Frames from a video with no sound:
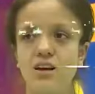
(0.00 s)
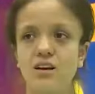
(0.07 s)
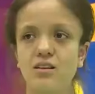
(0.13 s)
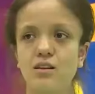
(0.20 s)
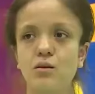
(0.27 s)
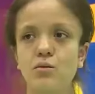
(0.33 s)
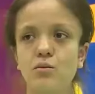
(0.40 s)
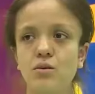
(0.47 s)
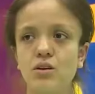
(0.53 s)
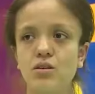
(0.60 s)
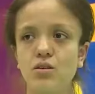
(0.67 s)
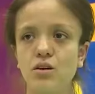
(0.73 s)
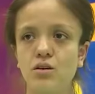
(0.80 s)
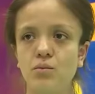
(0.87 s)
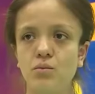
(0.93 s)
Hasta el momento
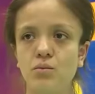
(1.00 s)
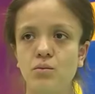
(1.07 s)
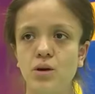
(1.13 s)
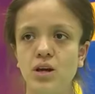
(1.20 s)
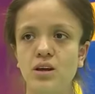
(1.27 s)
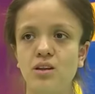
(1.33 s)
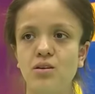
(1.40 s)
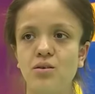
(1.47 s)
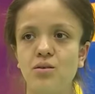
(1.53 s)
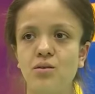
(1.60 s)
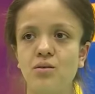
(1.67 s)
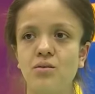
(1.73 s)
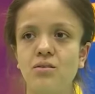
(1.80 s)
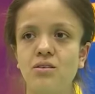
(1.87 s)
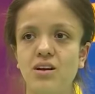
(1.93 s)
es como me ha
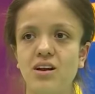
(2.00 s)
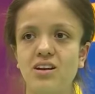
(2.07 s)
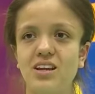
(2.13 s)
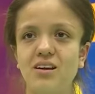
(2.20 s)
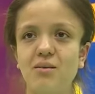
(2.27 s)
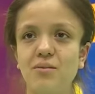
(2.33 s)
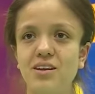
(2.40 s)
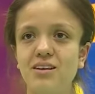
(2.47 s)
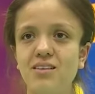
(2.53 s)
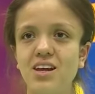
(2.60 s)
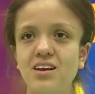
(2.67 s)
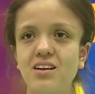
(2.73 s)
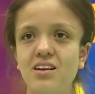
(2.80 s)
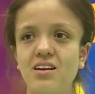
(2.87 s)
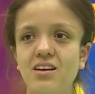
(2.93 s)
ido relativamente
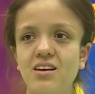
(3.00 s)
bien.